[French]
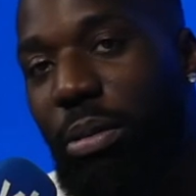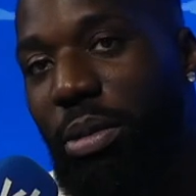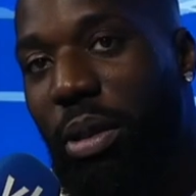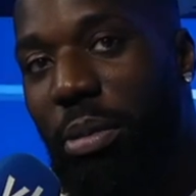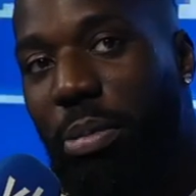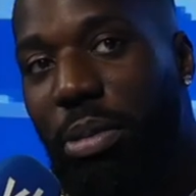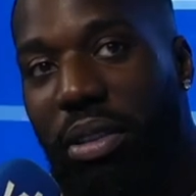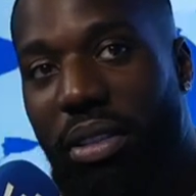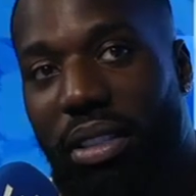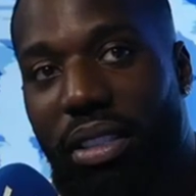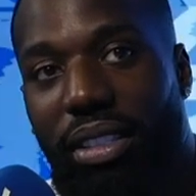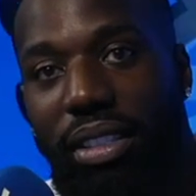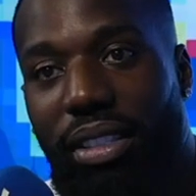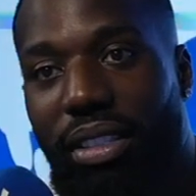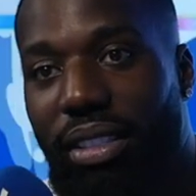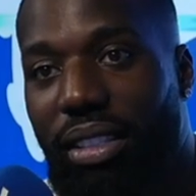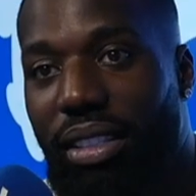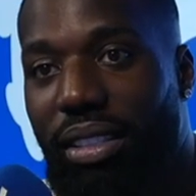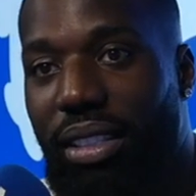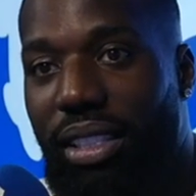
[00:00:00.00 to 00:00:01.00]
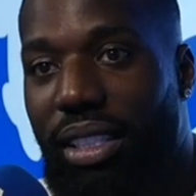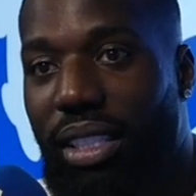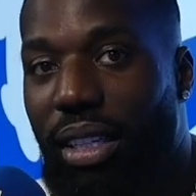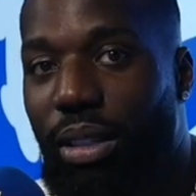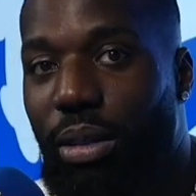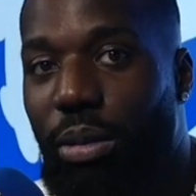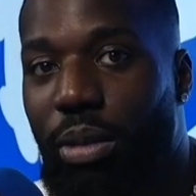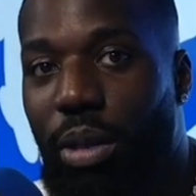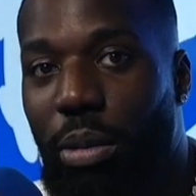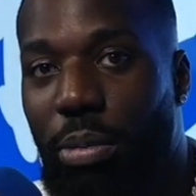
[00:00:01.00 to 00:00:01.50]
de potes. Tu vois, on était un
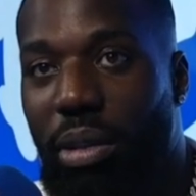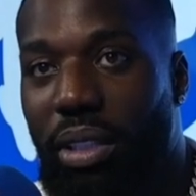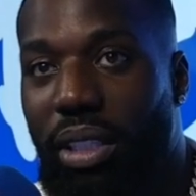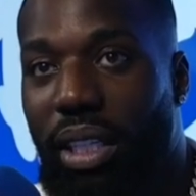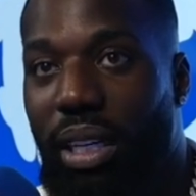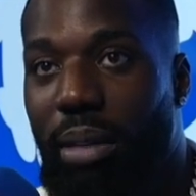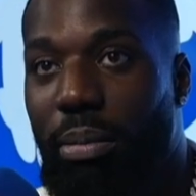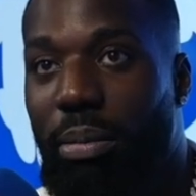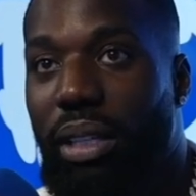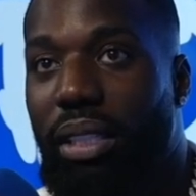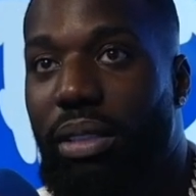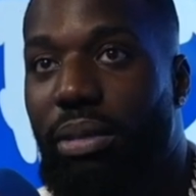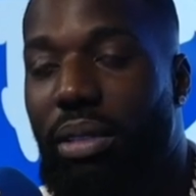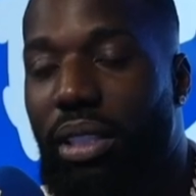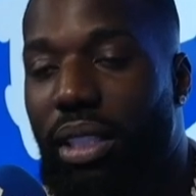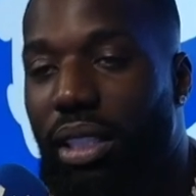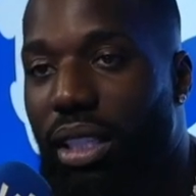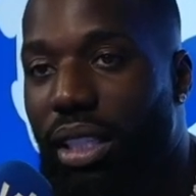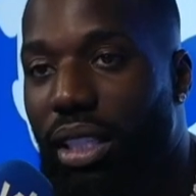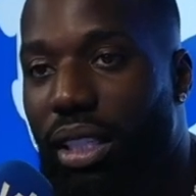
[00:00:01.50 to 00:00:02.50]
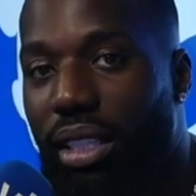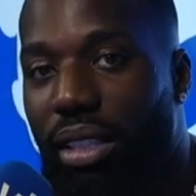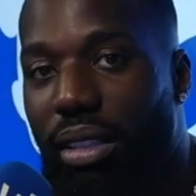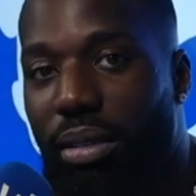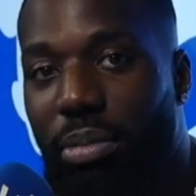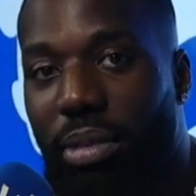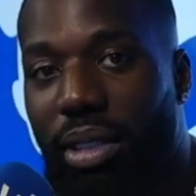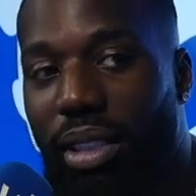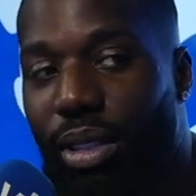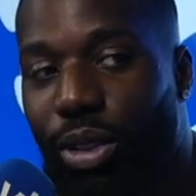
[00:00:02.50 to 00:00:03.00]
groupe de potes à la base, on était euh,
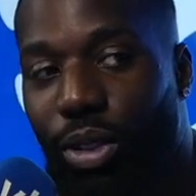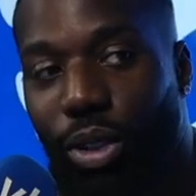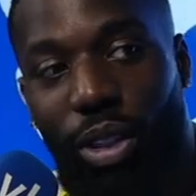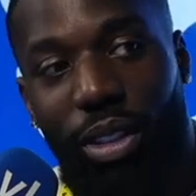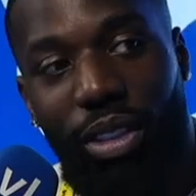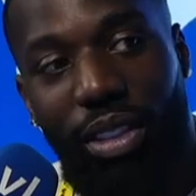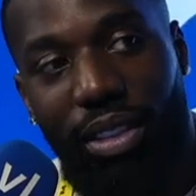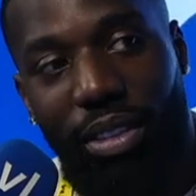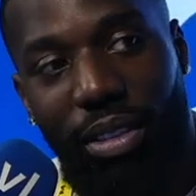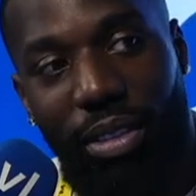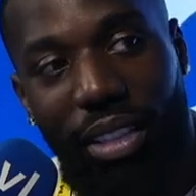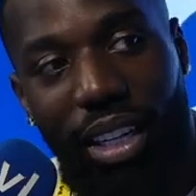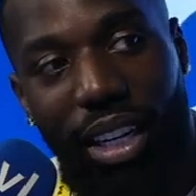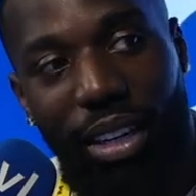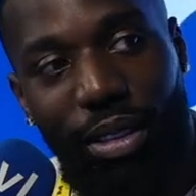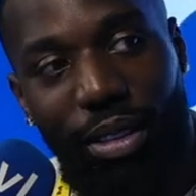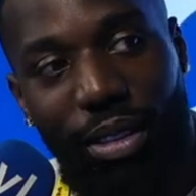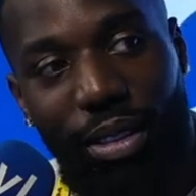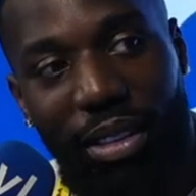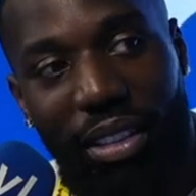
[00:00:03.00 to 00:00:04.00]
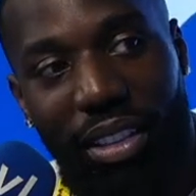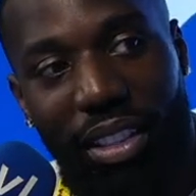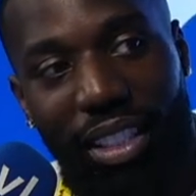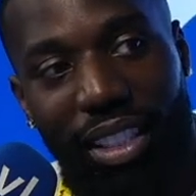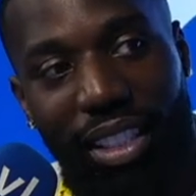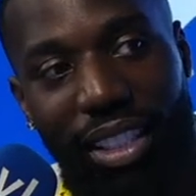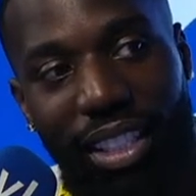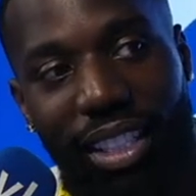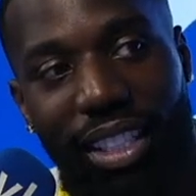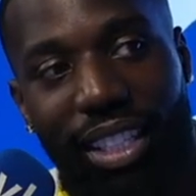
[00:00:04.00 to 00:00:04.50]
peut-être 30, 40, tu vois.
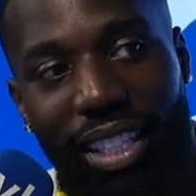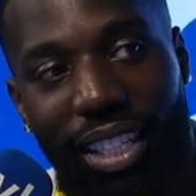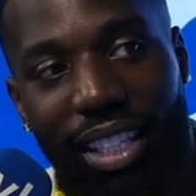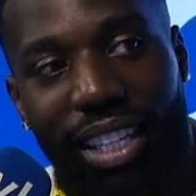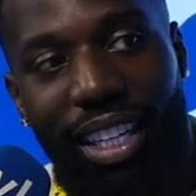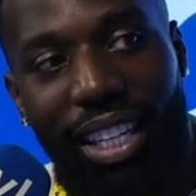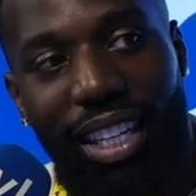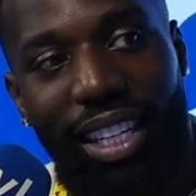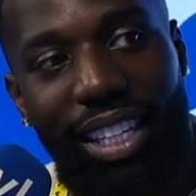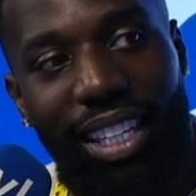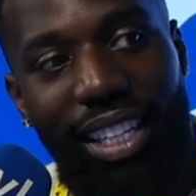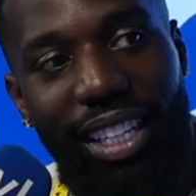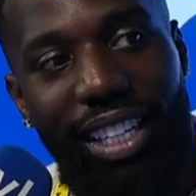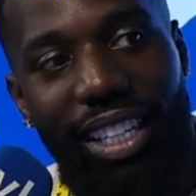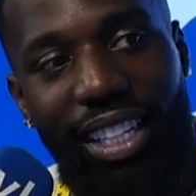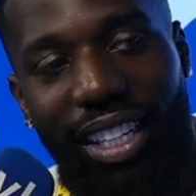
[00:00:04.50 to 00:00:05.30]
Ah, oui, quand même. 30 ou